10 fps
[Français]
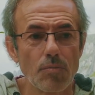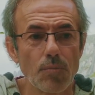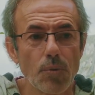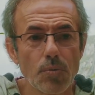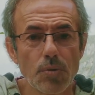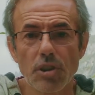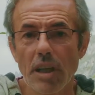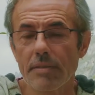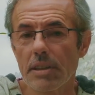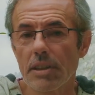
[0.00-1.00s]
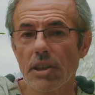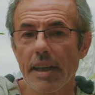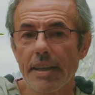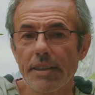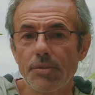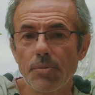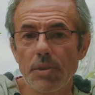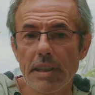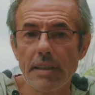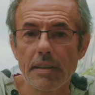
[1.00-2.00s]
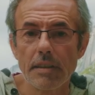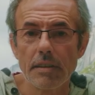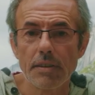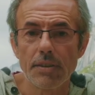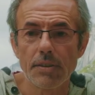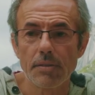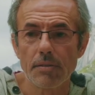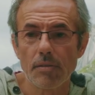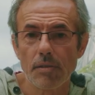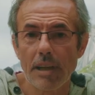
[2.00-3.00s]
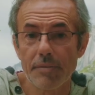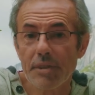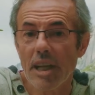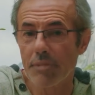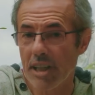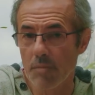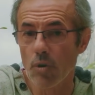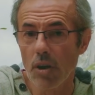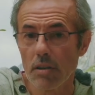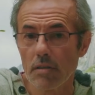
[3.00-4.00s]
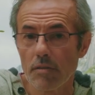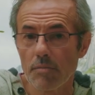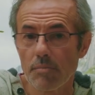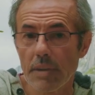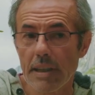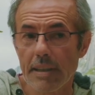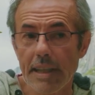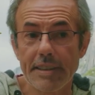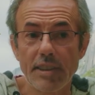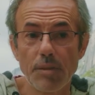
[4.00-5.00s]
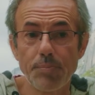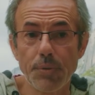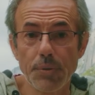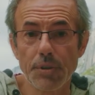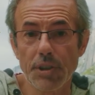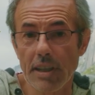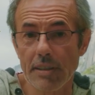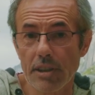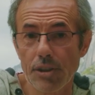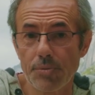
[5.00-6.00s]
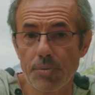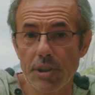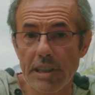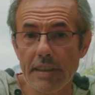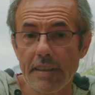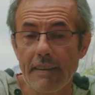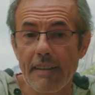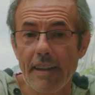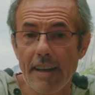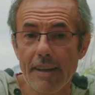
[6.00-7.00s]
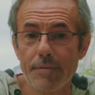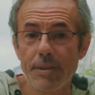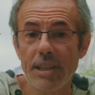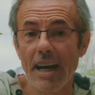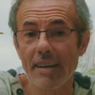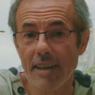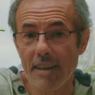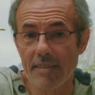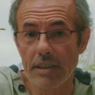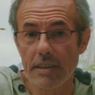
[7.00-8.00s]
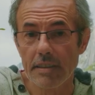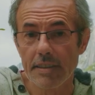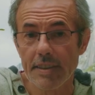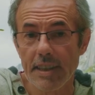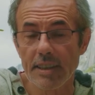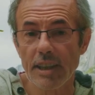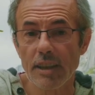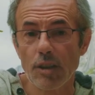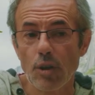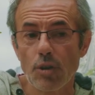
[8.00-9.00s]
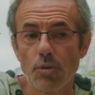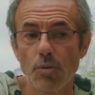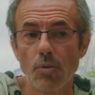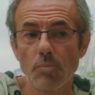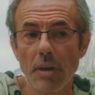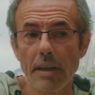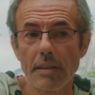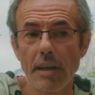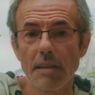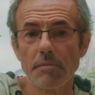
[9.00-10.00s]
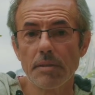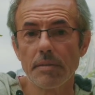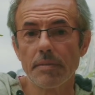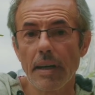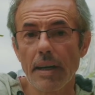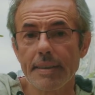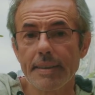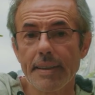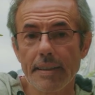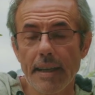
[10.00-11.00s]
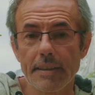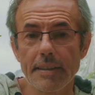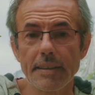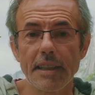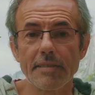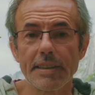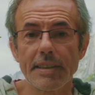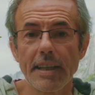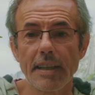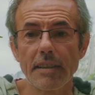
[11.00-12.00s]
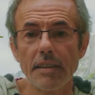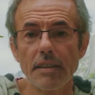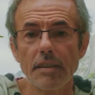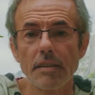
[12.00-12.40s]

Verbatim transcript: Beaucoup de gens avaient déjà étudié euh, la vie après la mort. Mais en réalité, peu de gens avaient étudié la vie avant la vie, c'est-à-dire comment l'âme va s'incarner dans la matière,